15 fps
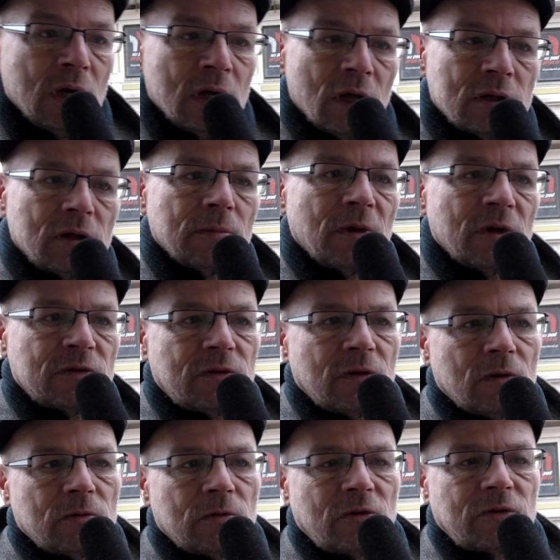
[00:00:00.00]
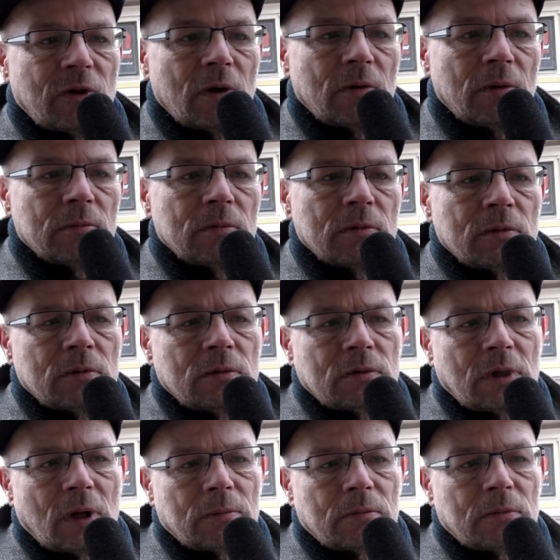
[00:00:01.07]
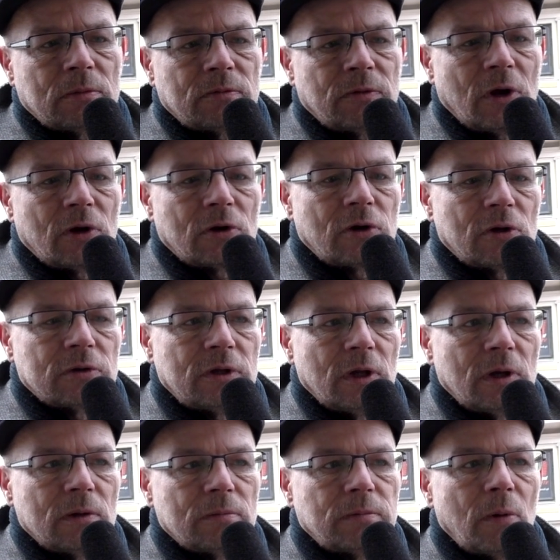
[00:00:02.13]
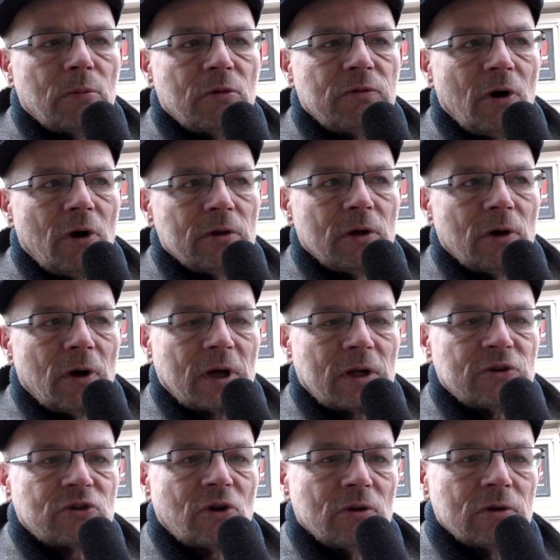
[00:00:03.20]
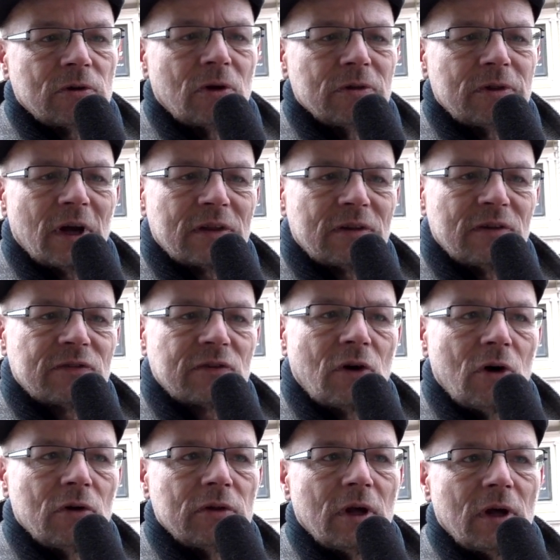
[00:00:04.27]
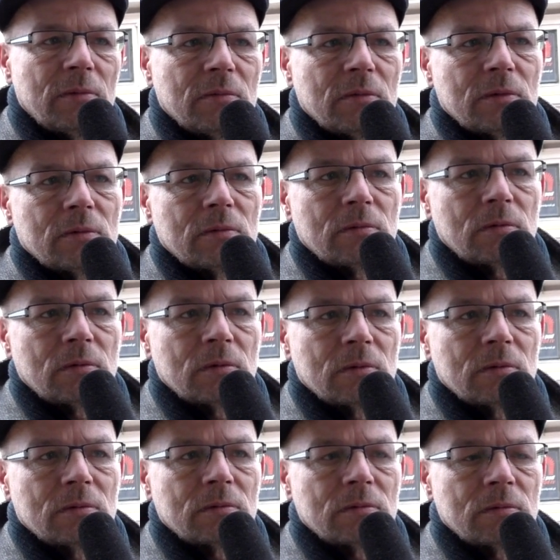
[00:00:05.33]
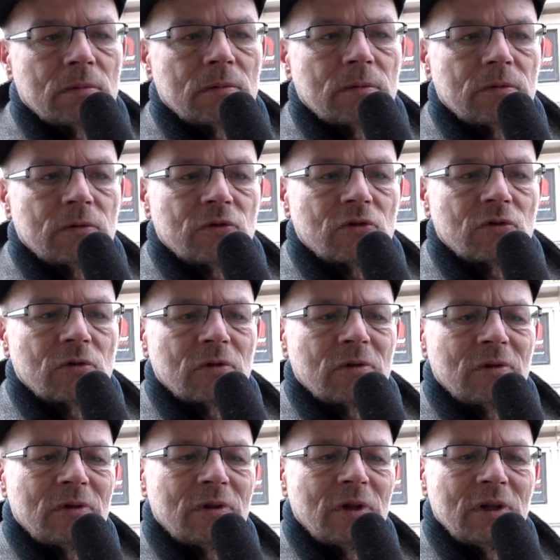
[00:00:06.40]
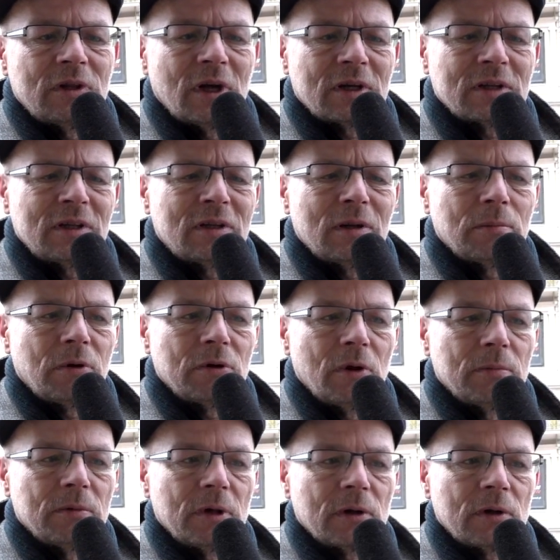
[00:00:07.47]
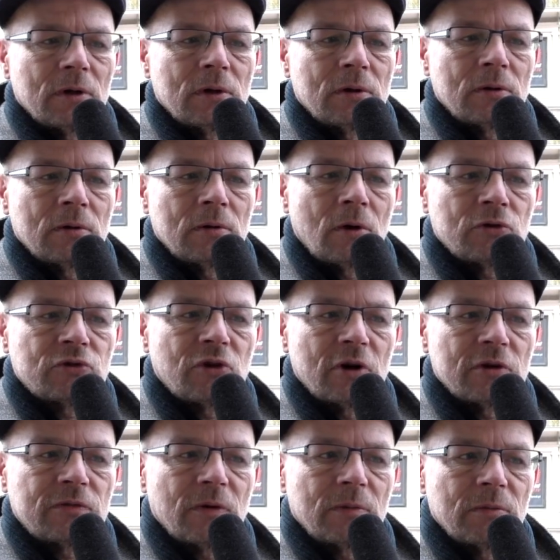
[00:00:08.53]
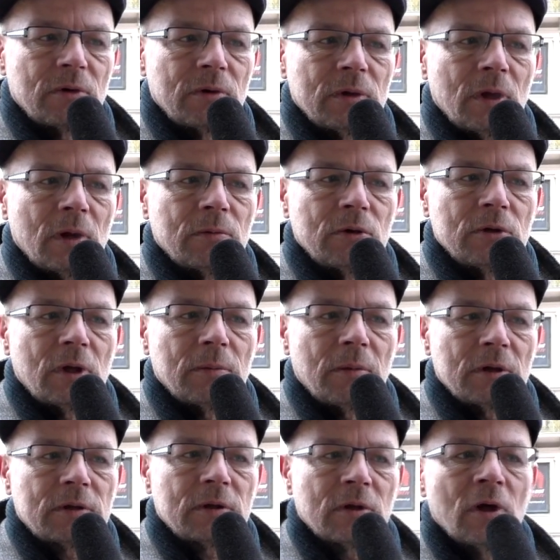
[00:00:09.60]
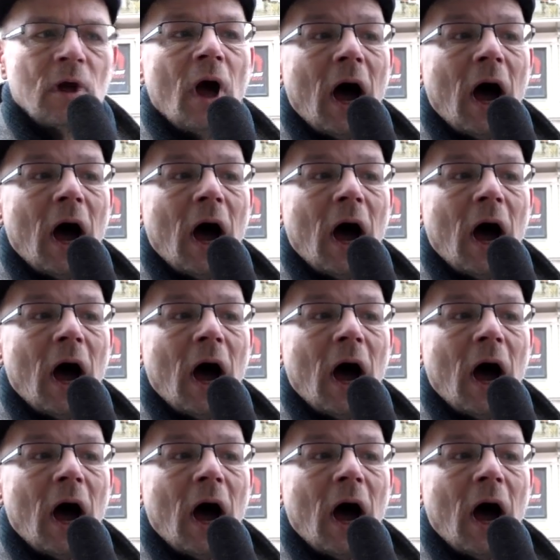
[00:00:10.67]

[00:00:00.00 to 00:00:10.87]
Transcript: Natomiast no, zostałem y, tam wielokrotnie pomówiony o jakieś kontakty z kodem y, y, i, i, tak, i tym podobne oszczerstwa były na mój temat.